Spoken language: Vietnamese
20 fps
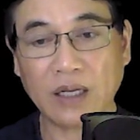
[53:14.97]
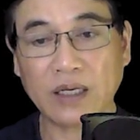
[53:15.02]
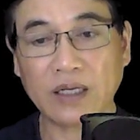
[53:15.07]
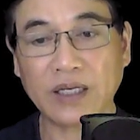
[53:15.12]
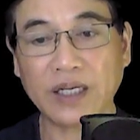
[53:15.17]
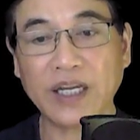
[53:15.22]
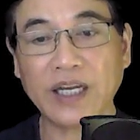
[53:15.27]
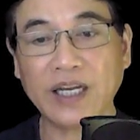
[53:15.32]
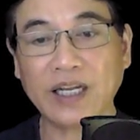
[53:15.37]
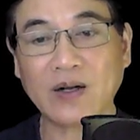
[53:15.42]

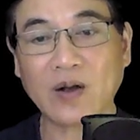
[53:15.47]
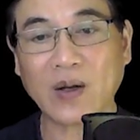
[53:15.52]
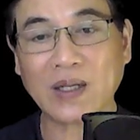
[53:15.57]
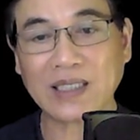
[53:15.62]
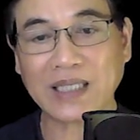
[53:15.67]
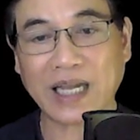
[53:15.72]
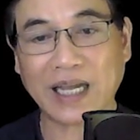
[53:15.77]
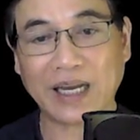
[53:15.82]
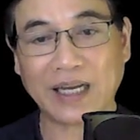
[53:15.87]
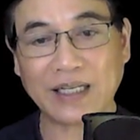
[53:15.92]
khiêng con
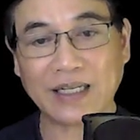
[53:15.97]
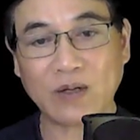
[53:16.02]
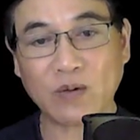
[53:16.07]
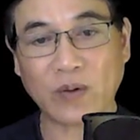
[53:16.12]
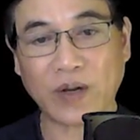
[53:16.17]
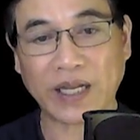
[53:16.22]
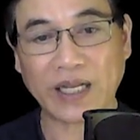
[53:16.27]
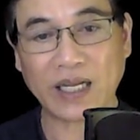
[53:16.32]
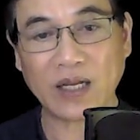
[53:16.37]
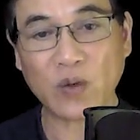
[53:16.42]
tài ra
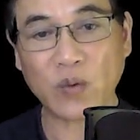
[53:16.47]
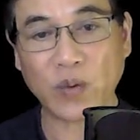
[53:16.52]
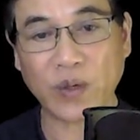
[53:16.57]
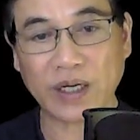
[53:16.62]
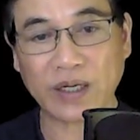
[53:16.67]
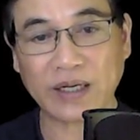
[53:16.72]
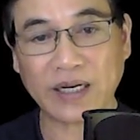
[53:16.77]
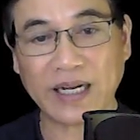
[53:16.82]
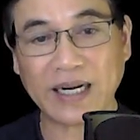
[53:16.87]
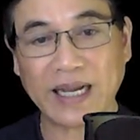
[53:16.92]
ngoài cái
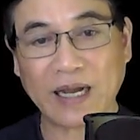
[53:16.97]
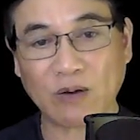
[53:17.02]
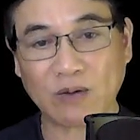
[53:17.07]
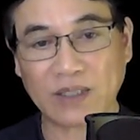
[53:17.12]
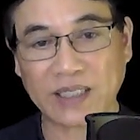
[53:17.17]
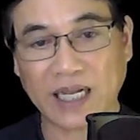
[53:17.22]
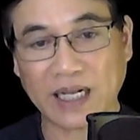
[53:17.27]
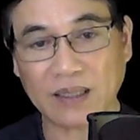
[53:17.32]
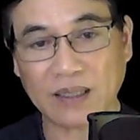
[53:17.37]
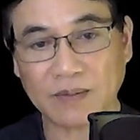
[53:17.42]
huyệt đã đào
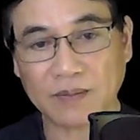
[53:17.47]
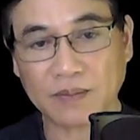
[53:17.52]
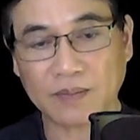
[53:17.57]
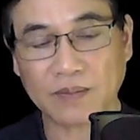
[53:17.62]
sẵn.